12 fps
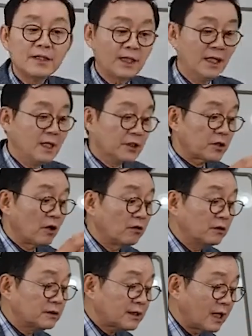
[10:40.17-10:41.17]
그러니까
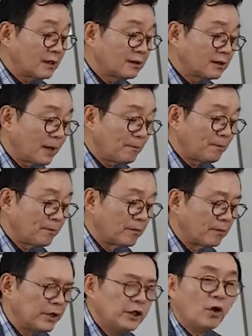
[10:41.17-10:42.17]
성상납
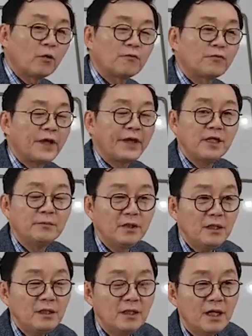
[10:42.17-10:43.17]
의혹
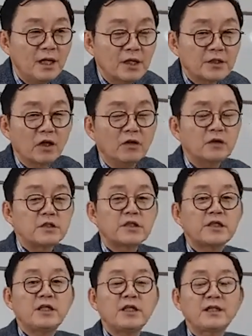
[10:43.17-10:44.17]
프레임을
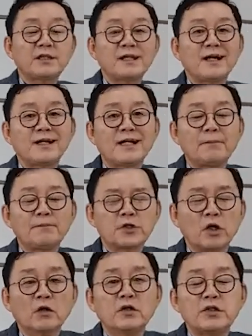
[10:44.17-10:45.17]
정치
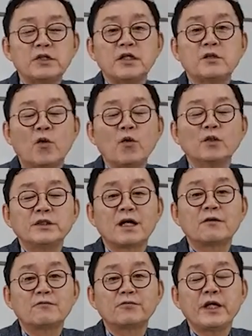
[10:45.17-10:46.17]
탄압, 정치
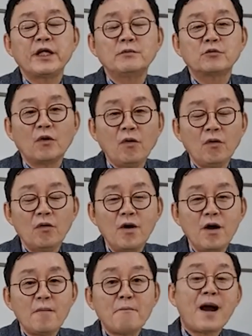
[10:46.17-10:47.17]
공작 프레임으로
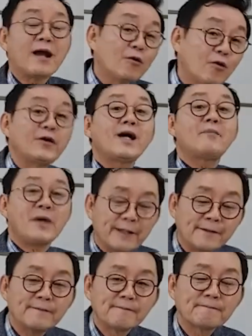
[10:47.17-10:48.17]

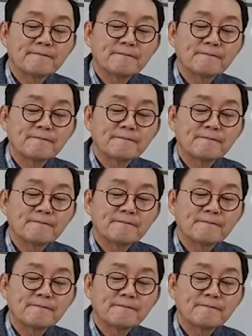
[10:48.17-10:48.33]
바꿔야만,